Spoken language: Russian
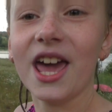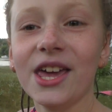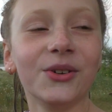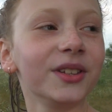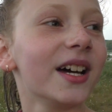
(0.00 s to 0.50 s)

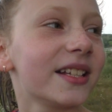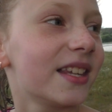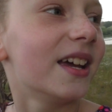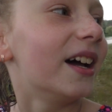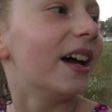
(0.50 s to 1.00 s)
и у нас
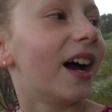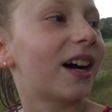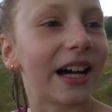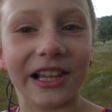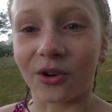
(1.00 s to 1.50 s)
э,
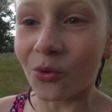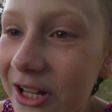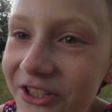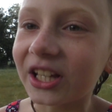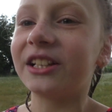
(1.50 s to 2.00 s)

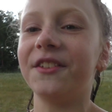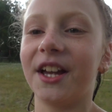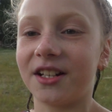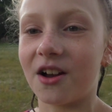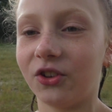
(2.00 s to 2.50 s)
колокольчики
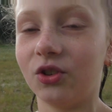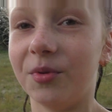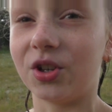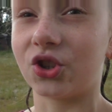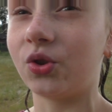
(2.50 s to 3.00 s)
звенят. Как вы
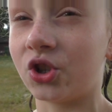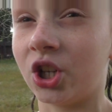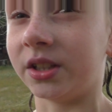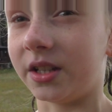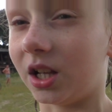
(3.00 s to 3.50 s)
думаете, что же это за